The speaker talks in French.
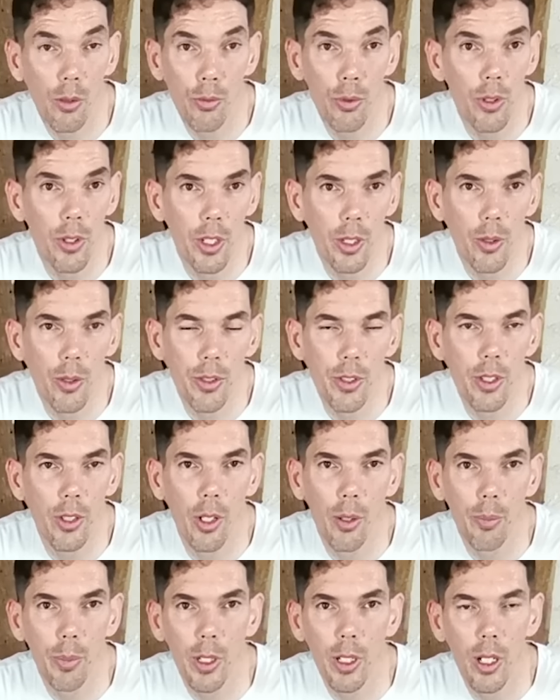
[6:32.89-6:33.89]
alors vous le
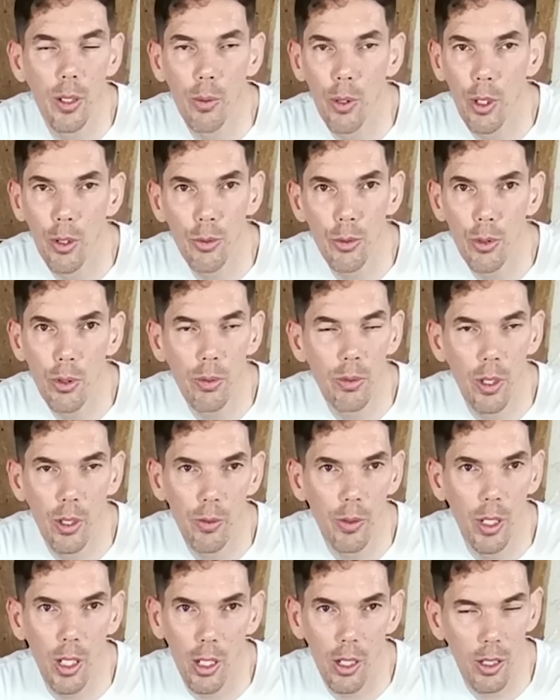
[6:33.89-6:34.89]
négociez dans le prix de la voiture.
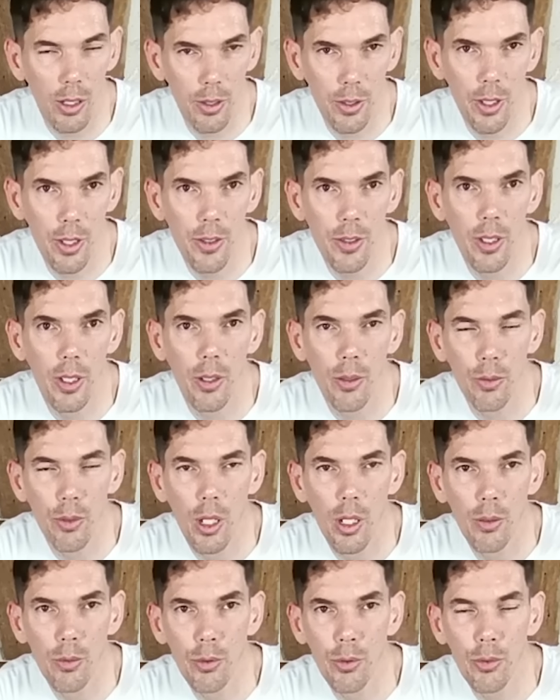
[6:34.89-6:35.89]
Enfin voilà, ça c'est à,
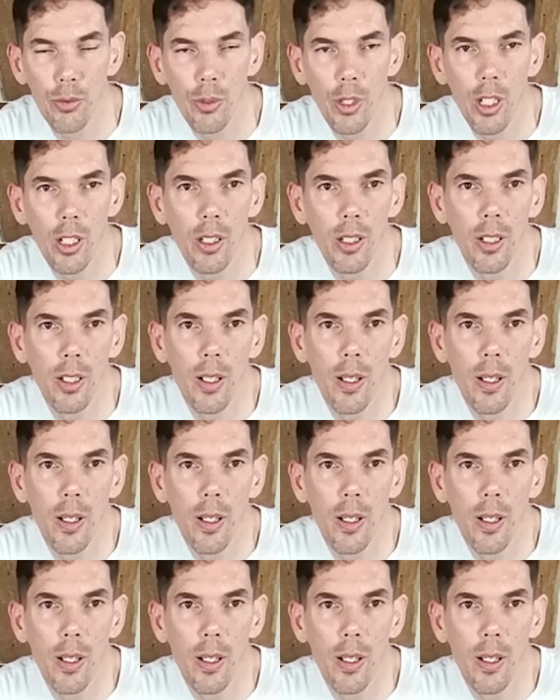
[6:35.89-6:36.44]
vous de voir.